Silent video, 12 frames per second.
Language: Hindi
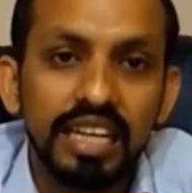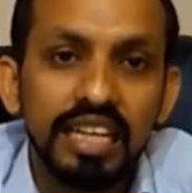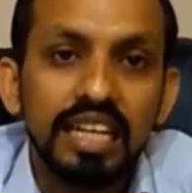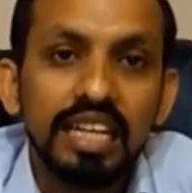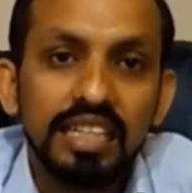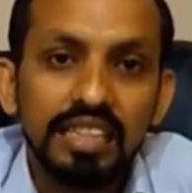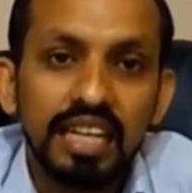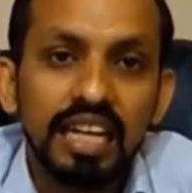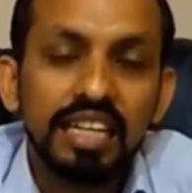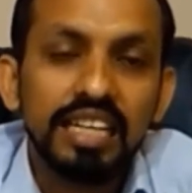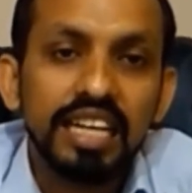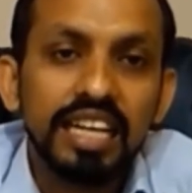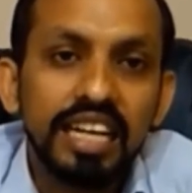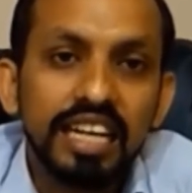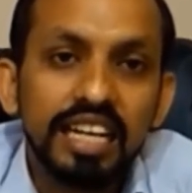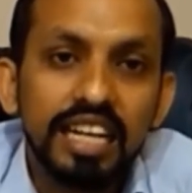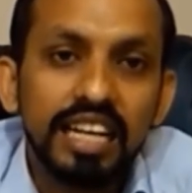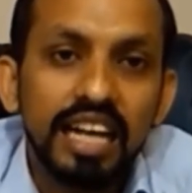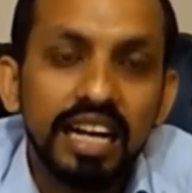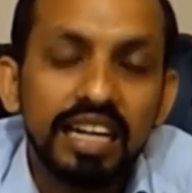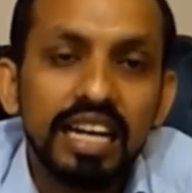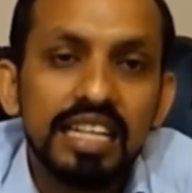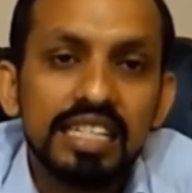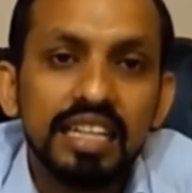आई यानी कि एक
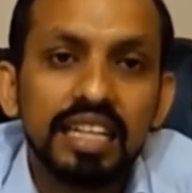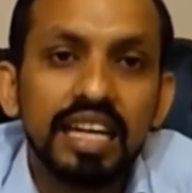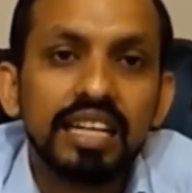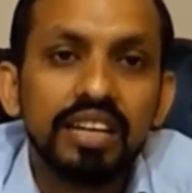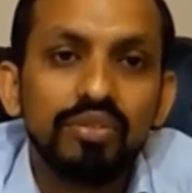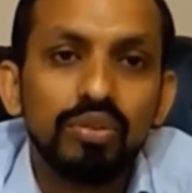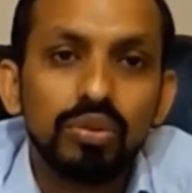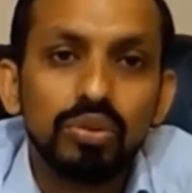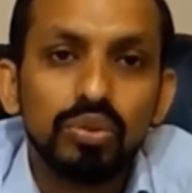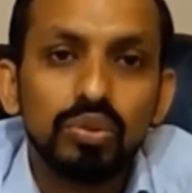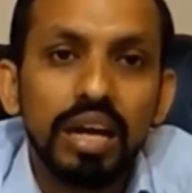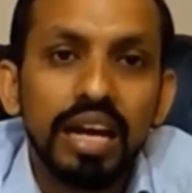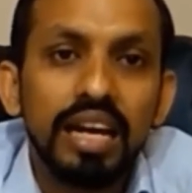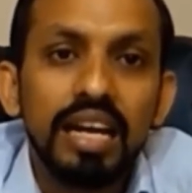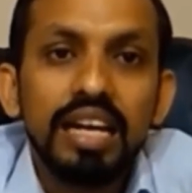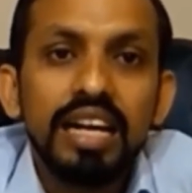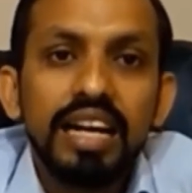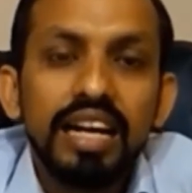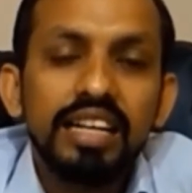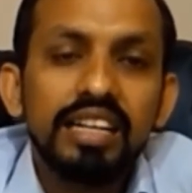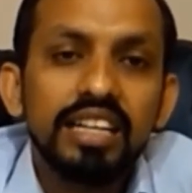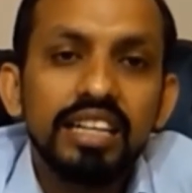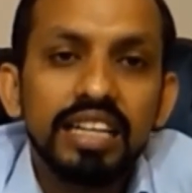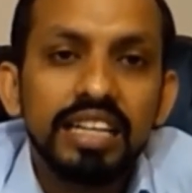इलाकई सतह की फौज जो है
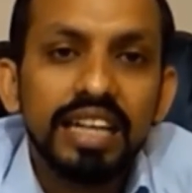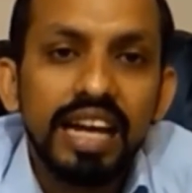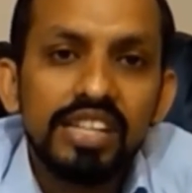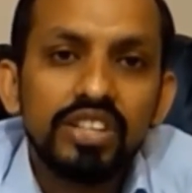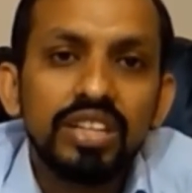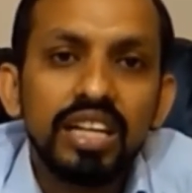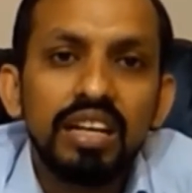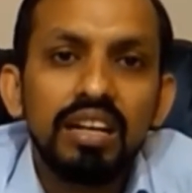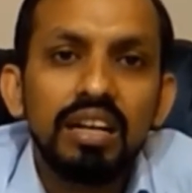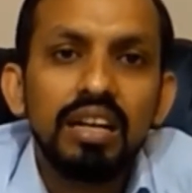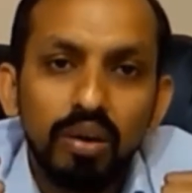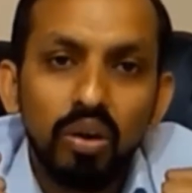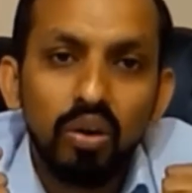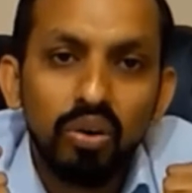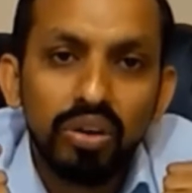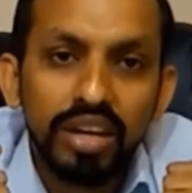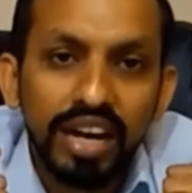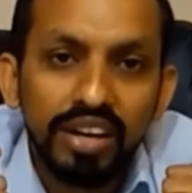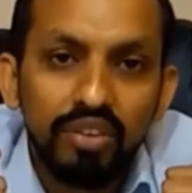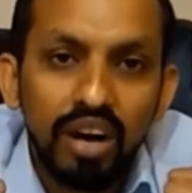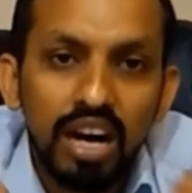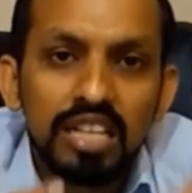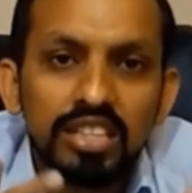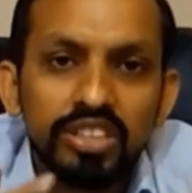इंटरनेशनल और
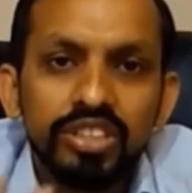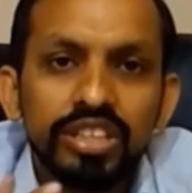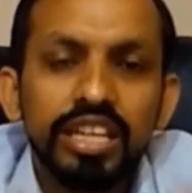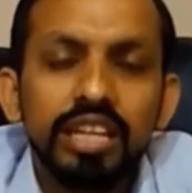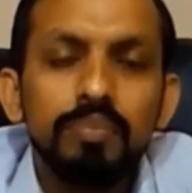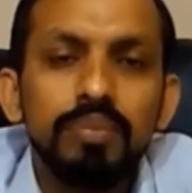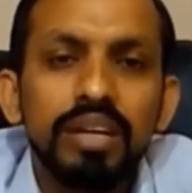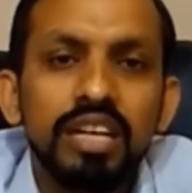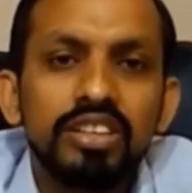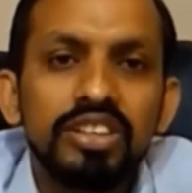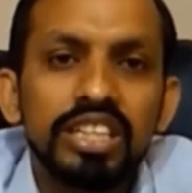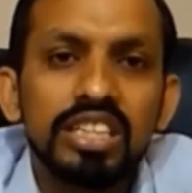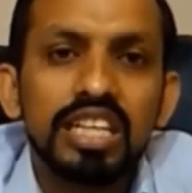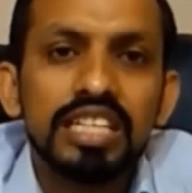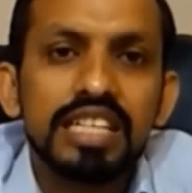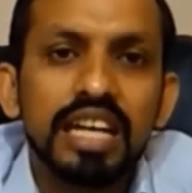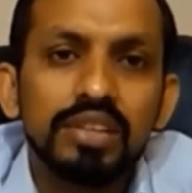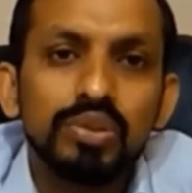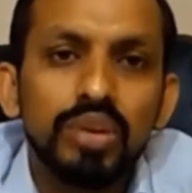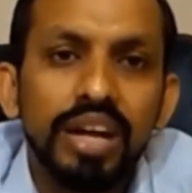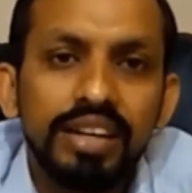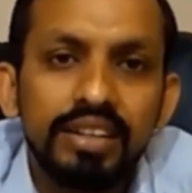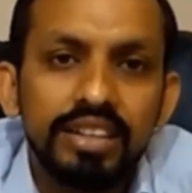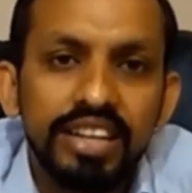एडवांस्ड तरीन मिलिट्रीज के साथ जो
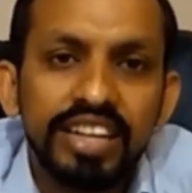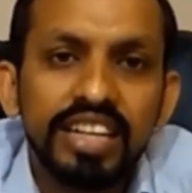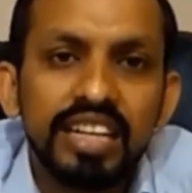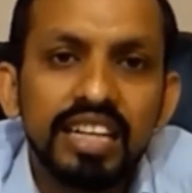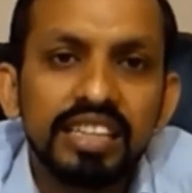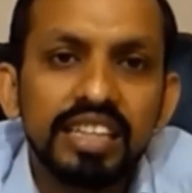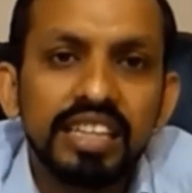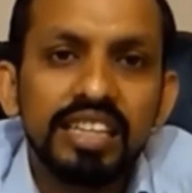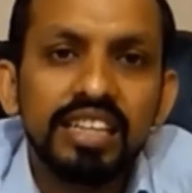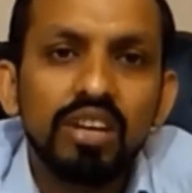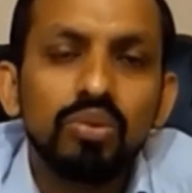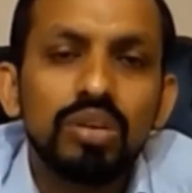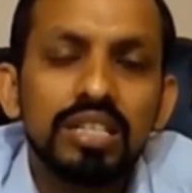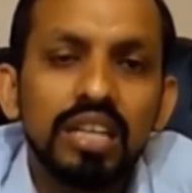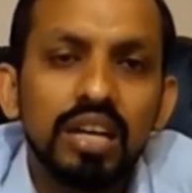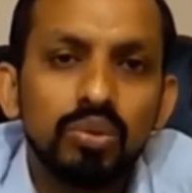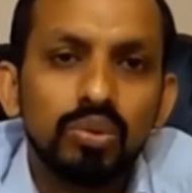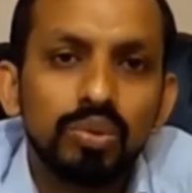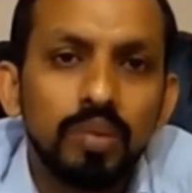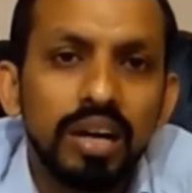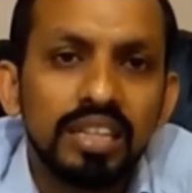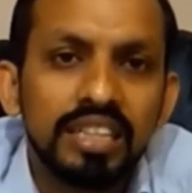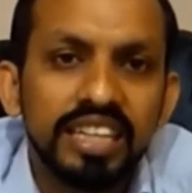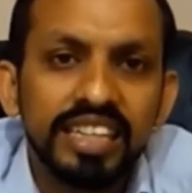है ट्रेनिंग कर रही है उनके साथ उठ
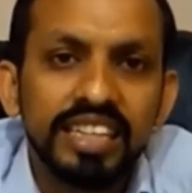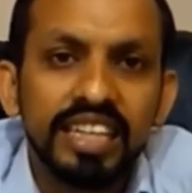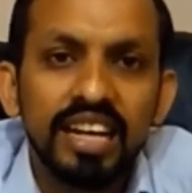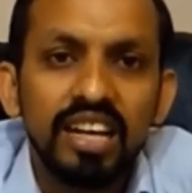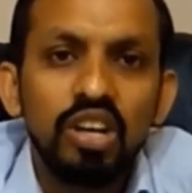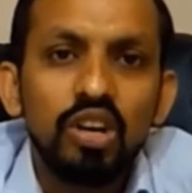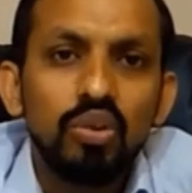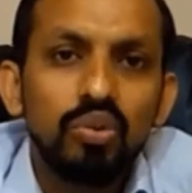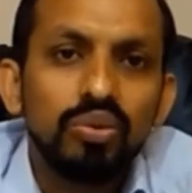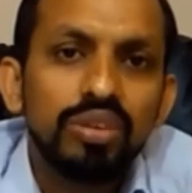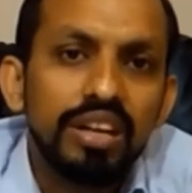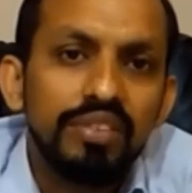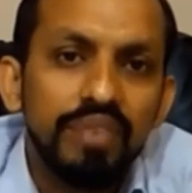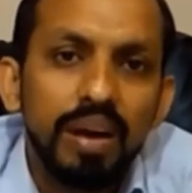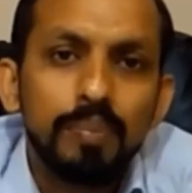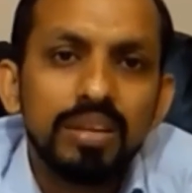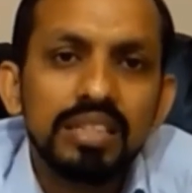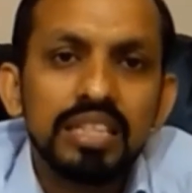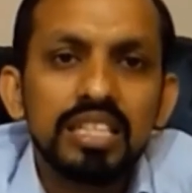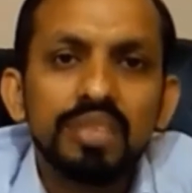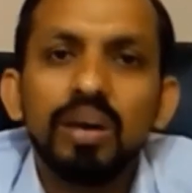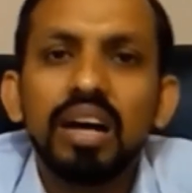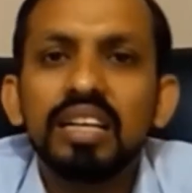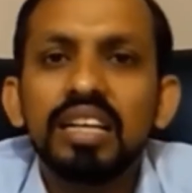बैठ रही है उनके वेपन्स
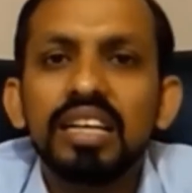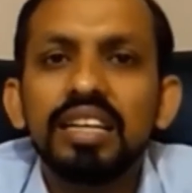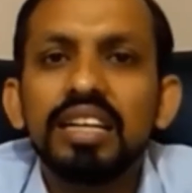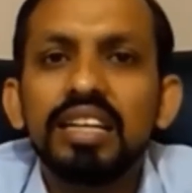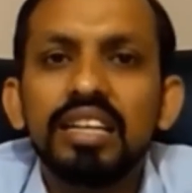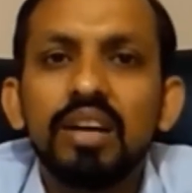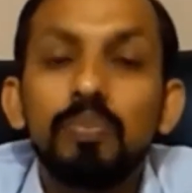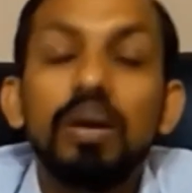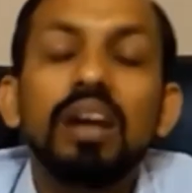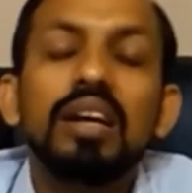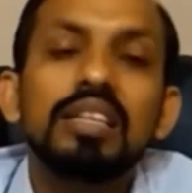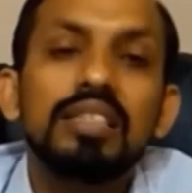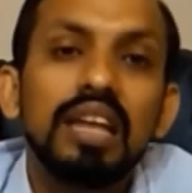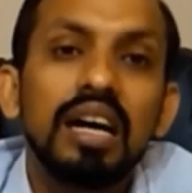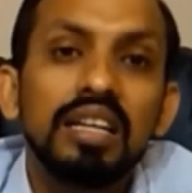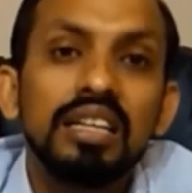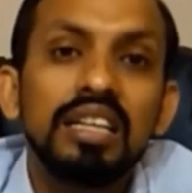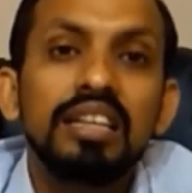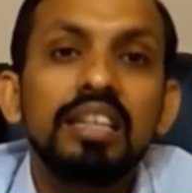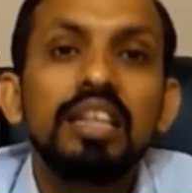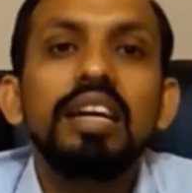इस्तेमाल कर रही है पाकिस्तानी